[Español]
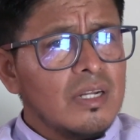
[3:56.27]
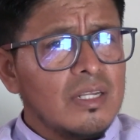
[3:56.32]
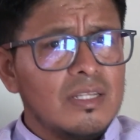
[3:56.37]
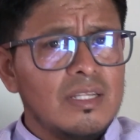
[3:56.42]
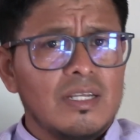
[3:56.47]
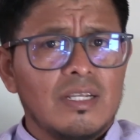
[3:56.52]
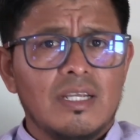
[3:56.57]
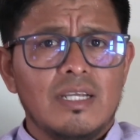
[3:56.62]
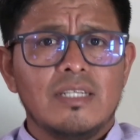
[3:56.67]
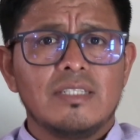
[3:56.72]

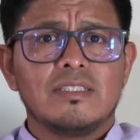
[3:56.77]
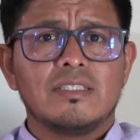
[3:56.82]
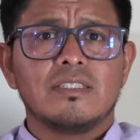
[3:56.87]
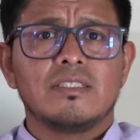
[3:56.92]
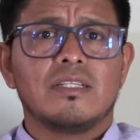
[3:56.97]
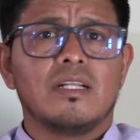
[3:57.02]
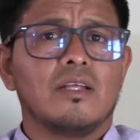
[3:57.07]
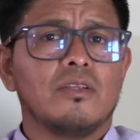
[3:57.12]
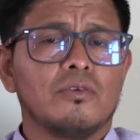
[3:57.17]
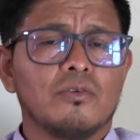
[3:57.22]

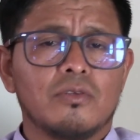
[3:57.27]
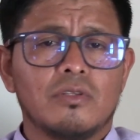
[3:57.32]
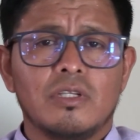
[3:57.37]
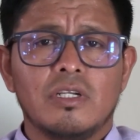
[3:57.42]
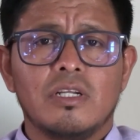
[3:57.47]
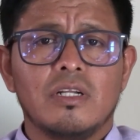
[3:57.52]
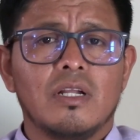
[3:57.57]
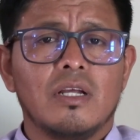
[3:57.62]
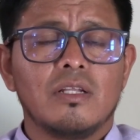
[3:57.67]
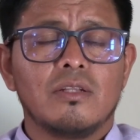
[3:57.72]
catequesis, la
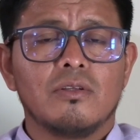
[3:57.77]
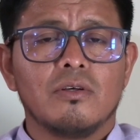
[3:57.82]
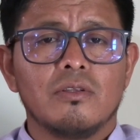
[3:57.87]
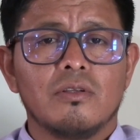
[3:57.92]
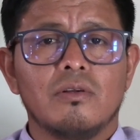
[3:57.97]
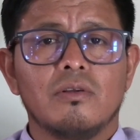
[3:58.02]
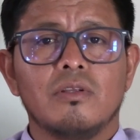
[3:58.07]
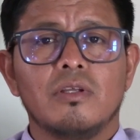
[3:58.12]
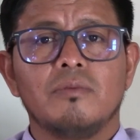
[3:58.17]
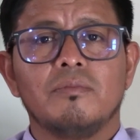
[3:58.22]
doctrina y
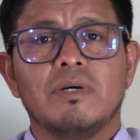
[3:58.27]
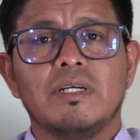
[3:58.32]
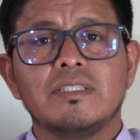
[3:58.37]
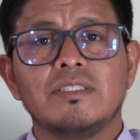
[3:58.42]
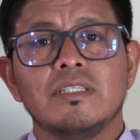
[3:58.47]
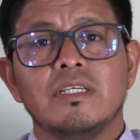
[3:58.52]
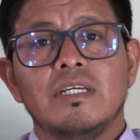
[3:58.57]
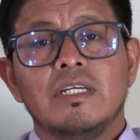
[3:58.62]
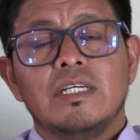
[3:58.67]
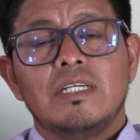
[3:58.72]
todo lo
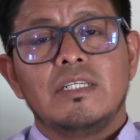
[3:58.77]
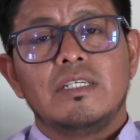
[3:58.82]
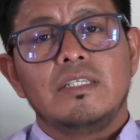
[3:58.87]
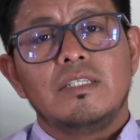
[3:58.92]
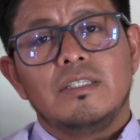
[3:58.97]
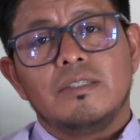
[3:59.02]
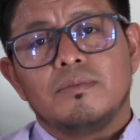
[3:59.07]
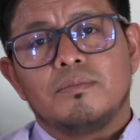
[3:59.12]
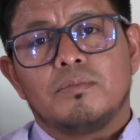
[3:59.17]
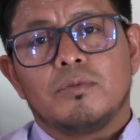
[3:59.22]
demás.
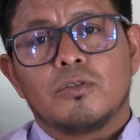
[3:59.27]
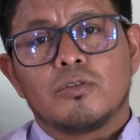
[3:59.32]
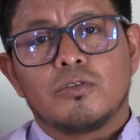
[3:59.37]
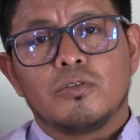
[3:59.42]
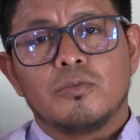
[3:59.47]
Y por